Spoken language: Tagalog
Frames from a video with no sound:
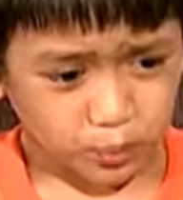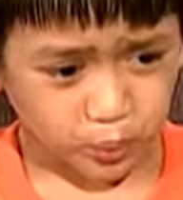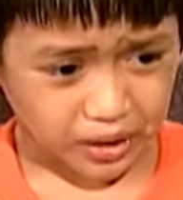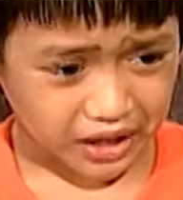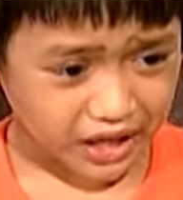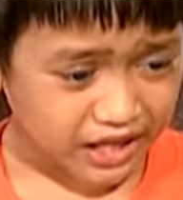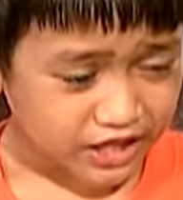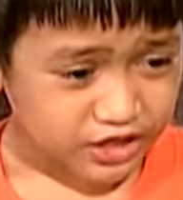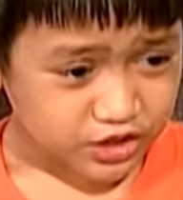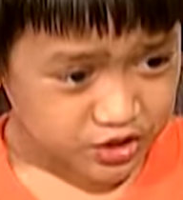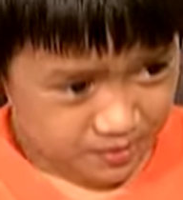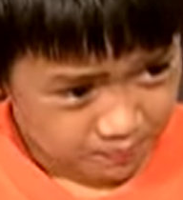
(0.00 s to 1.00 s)
We,
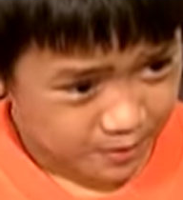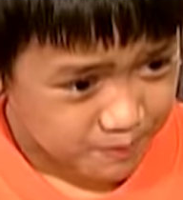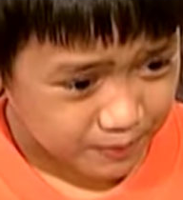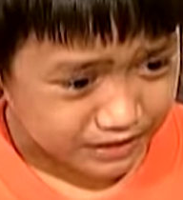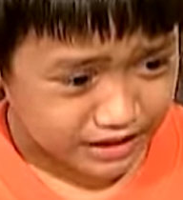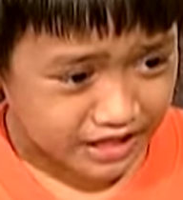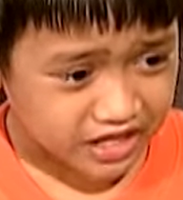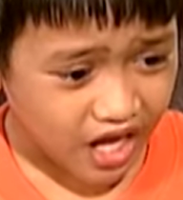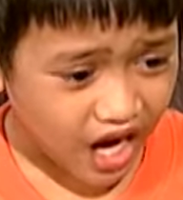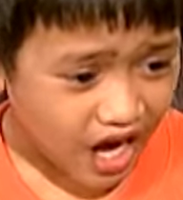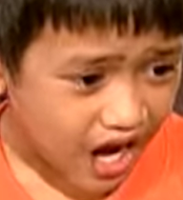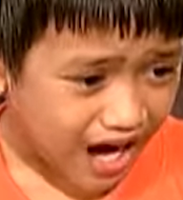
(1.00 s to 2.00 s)
syempre patay
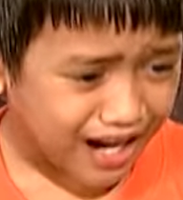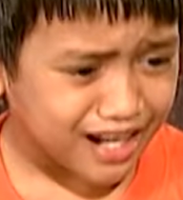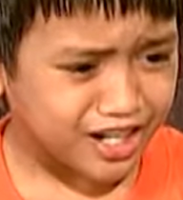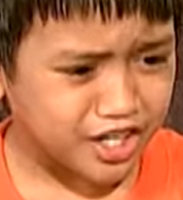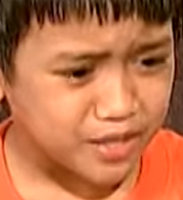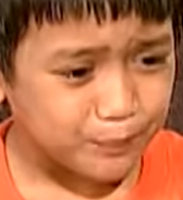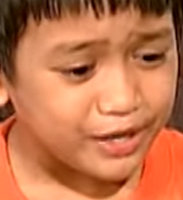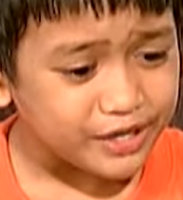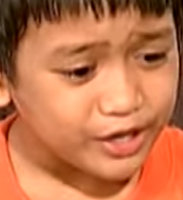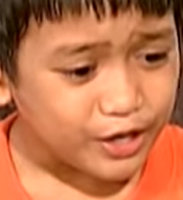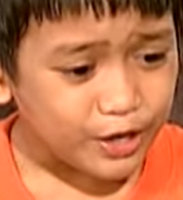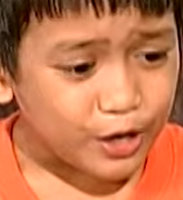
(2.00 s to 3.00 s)
na! Alam naman,
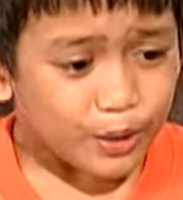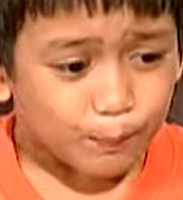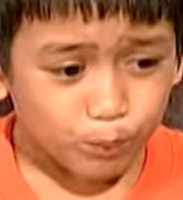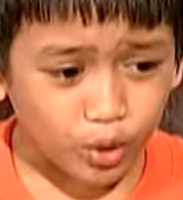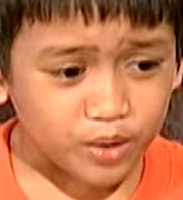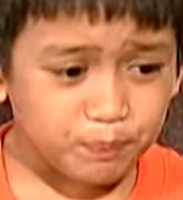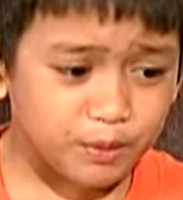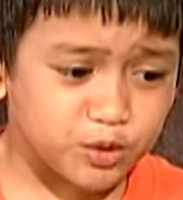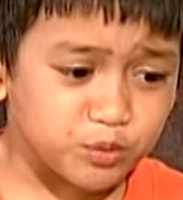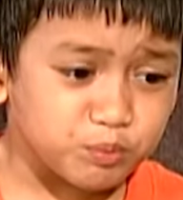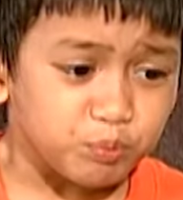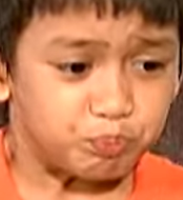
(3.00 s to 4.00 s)
buhay pa
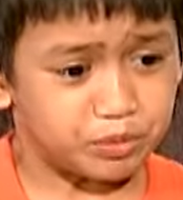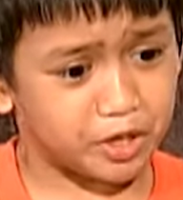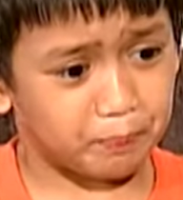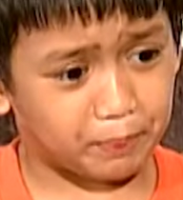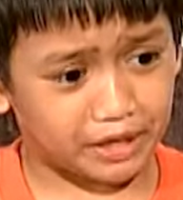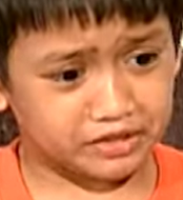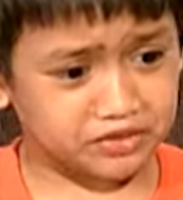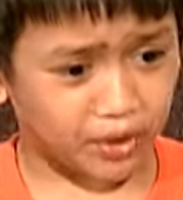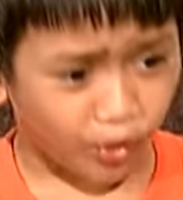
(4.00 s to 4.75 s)
yung binibenta